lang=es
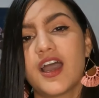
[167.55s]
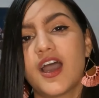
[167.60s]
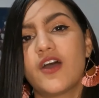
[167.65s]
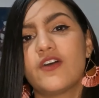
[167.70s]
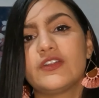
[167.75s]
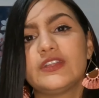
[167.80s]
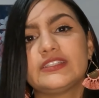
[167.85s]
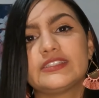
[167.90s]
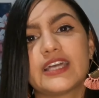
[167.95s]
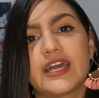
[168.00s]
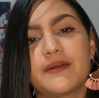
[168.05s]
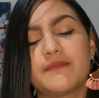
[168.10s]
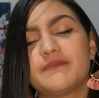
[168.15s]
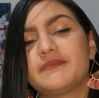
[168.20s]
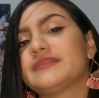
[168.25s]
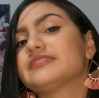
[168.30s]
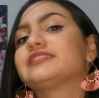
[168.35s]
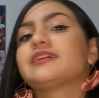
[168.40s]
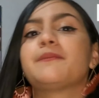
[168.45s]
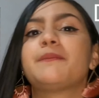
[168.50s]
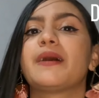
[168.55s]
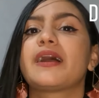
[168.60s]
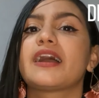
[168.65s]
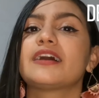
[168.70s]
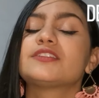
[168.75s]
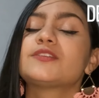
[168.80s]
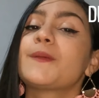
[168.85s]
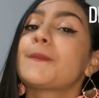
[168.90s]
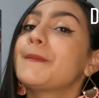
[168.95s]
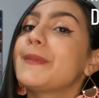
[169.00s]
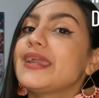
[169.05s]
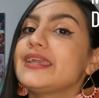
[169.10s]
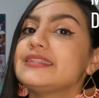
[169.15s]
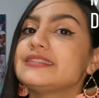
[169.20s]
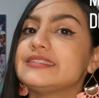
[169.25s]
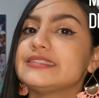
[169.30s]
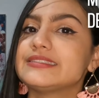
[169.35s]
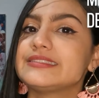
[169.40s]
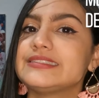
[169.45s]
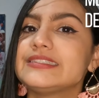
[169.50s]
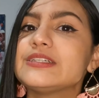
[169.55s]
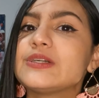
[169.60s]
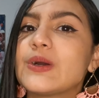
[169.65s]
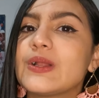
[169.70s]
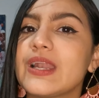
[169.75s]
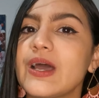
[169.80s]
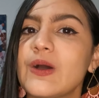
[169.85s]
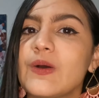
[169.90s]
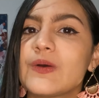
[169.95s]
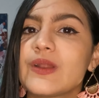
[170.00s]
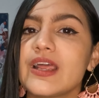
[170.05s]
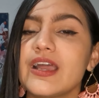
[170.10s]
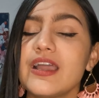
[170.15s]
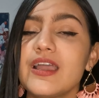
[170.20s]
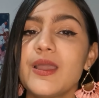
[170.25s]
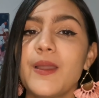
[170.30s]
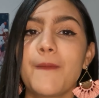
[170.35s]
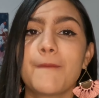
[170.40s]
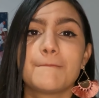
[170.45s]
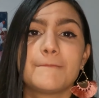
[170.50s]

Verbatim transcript: ahorita me están pagando 25 la hora,